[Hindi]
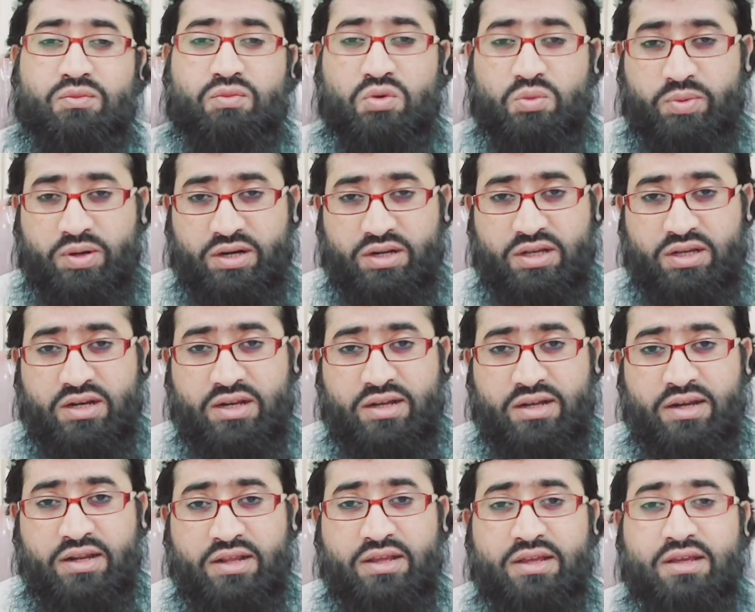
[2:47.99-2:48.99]
वो भर के
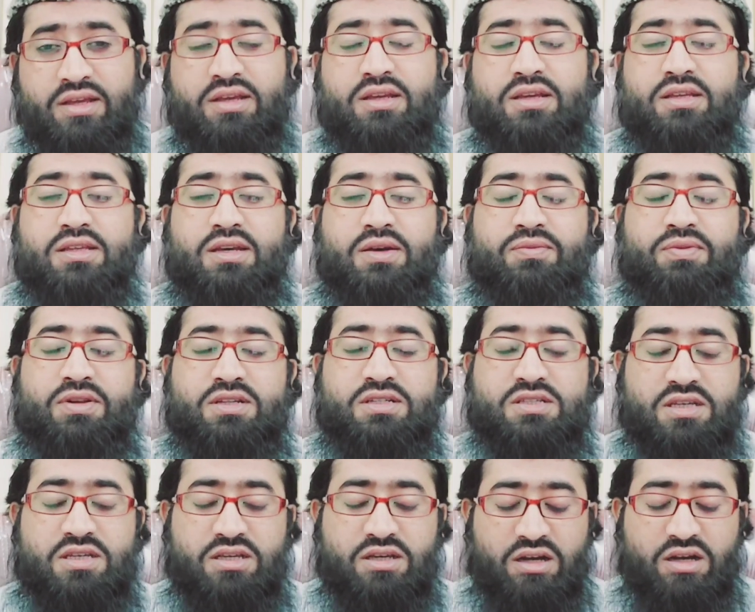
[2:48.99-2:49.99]
रख लें या फिर
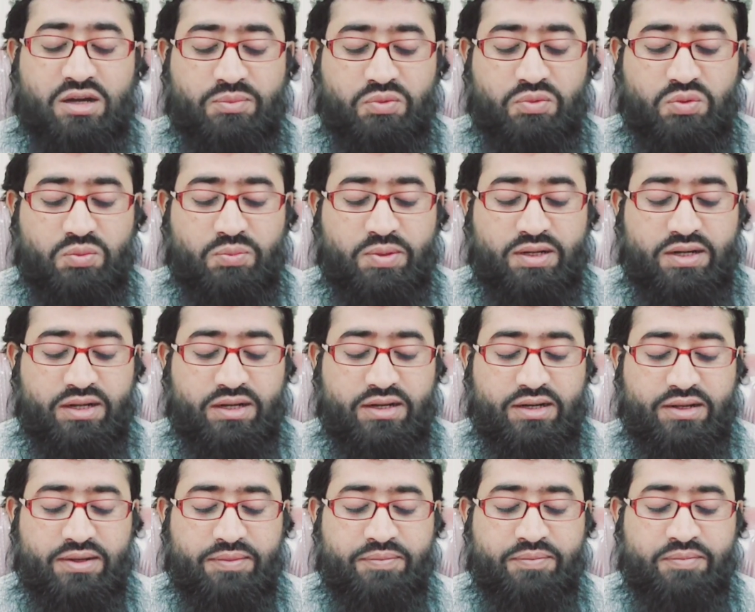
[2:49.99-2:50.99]
इसकी हबूब बना
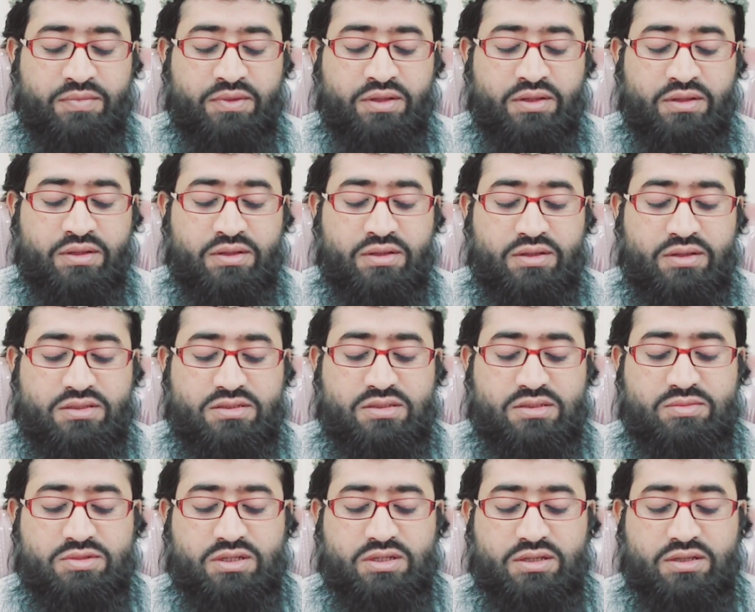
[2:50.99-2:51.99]
लें
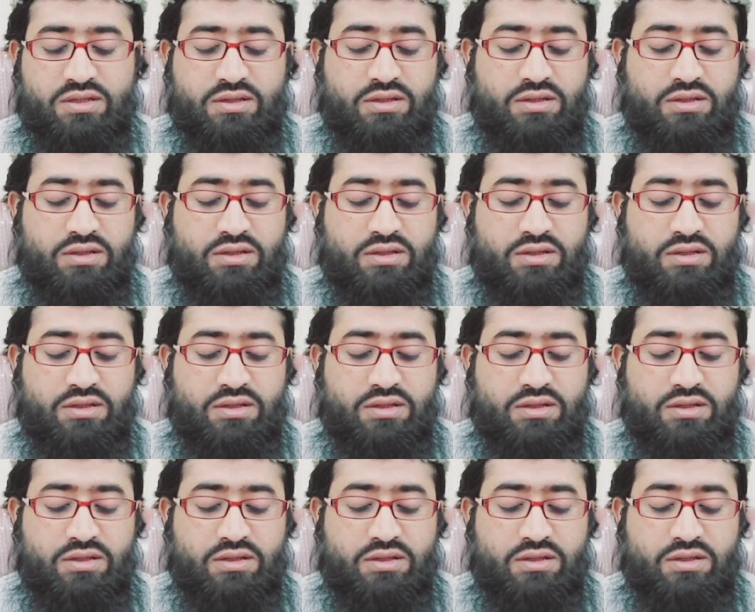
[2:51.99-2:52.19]
समझे